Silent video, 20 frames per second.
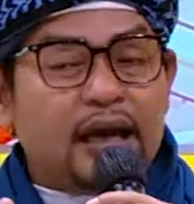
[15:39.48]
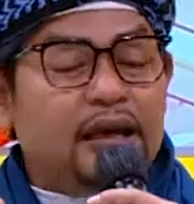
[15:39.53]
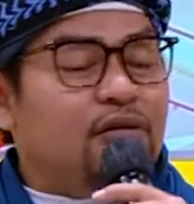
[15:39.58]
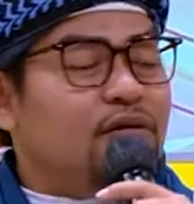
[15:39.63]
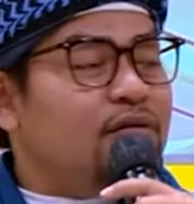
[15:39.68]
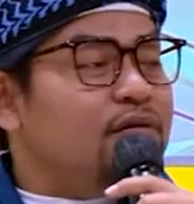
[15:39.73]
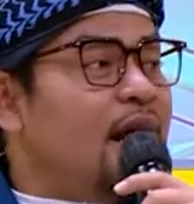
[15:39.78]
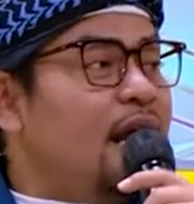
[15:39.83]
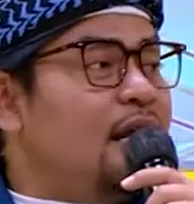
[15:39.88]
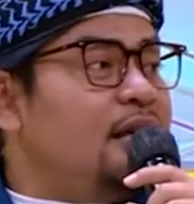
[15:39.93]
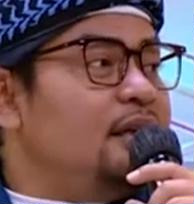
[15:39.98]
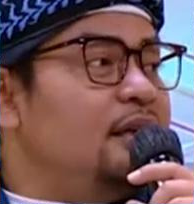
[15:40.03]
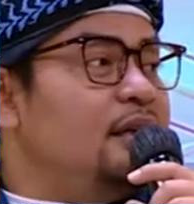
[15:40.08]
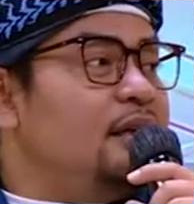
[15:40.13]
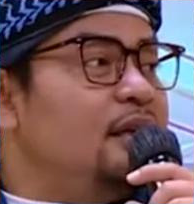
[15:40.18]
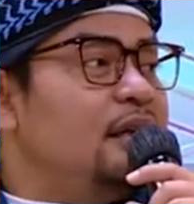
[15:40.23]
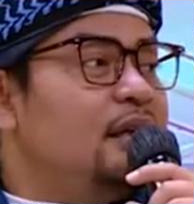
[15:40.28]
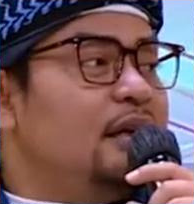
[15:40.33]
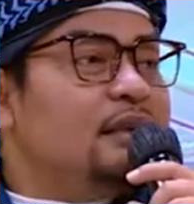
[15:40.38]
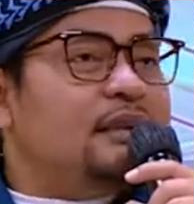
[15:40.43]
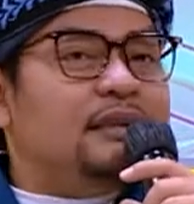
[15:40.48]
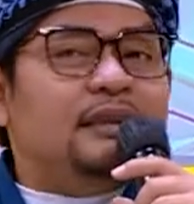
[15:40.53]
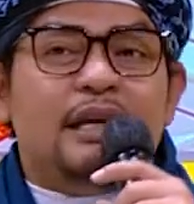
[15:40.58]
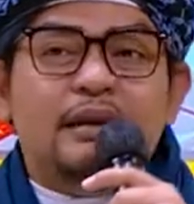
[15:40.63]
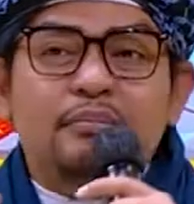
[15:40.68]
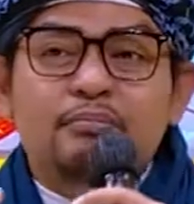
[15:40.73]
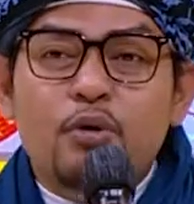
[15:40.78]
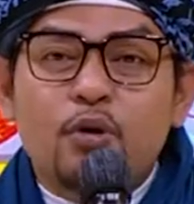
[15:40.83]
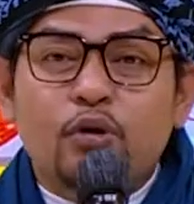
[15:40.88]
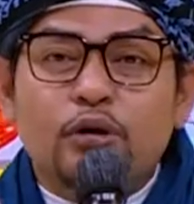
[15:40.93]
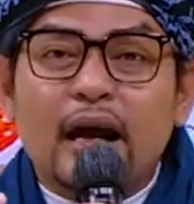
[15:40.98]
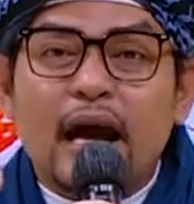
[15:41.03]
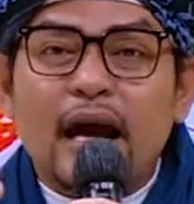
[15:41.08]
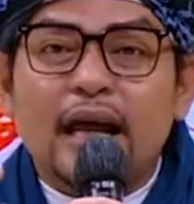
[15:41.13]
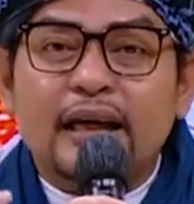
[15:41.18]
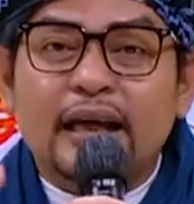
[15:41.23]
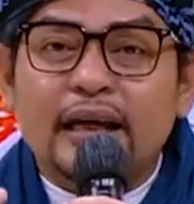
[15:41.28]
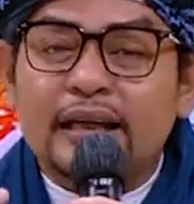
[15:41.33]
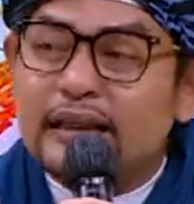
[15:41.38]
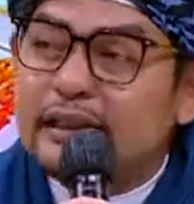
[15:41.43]
itu tadi sibuk
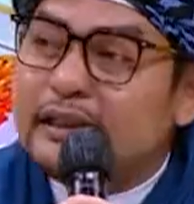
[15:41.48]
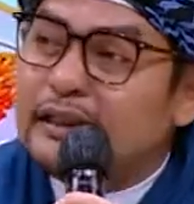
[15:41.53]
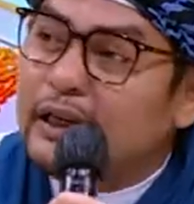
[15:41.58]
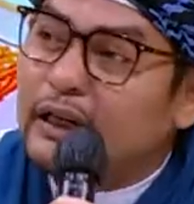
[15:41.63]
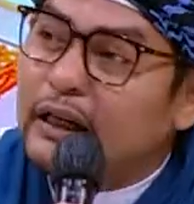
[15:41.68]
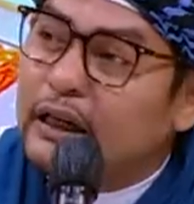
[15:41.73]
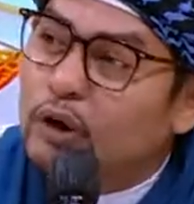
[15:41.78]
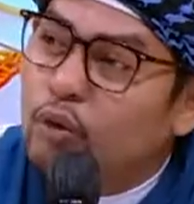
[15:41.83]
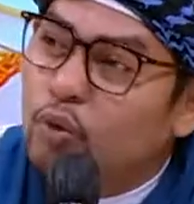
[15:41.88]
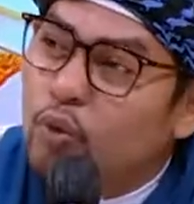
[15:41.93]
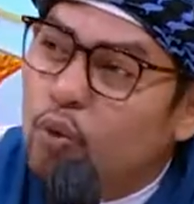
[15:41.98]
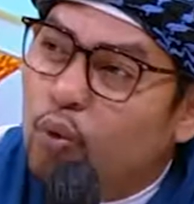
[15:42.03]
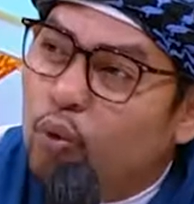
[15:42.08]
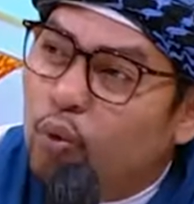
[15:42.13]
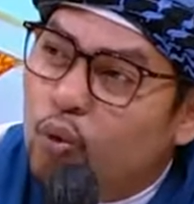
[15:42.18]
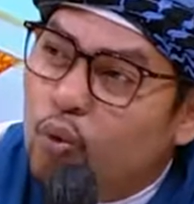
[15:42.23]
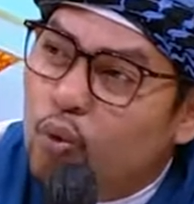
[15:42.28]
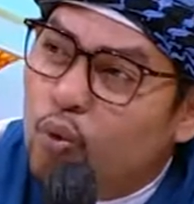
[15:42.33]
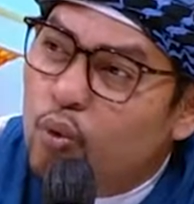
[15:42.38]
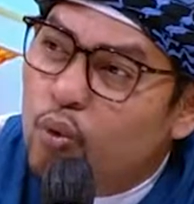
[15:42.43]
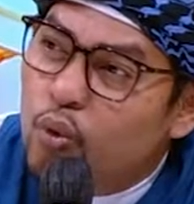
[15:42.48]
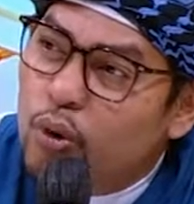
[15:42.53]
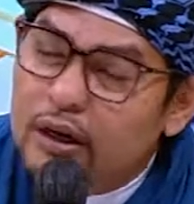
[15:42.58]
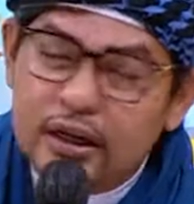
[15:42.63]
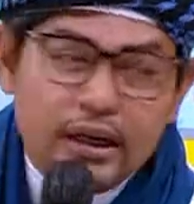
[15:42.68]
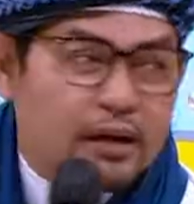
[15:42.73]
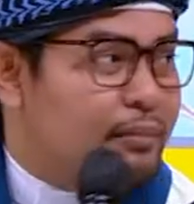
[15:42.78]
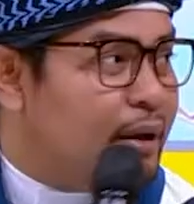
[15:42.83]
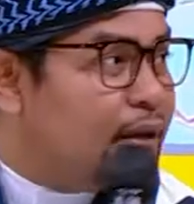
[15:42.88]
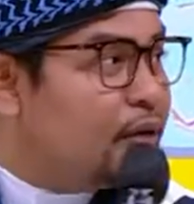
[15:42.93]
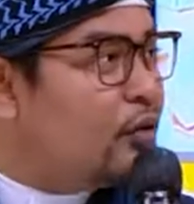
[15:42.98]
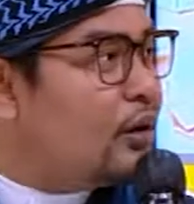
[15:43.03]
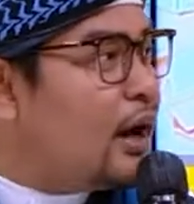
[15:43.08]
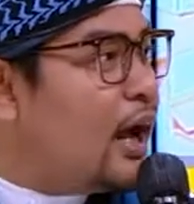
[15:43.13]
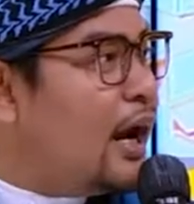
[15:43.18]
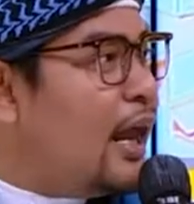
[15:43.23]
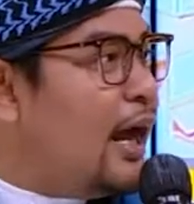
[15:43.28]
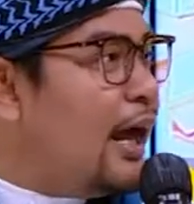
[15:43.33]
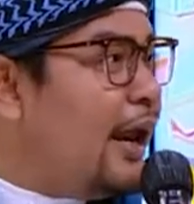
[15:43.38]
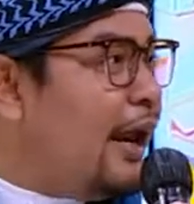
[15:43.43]
akhirnya dia ngukur nikmat
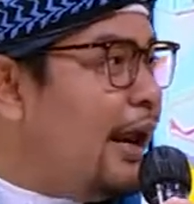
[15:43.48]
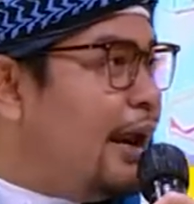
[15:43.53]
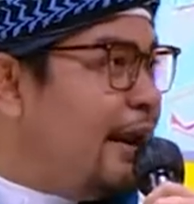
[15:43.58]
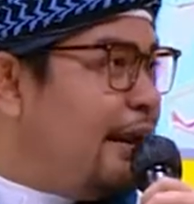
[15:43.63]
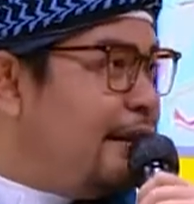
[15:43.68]
orang, lain. lain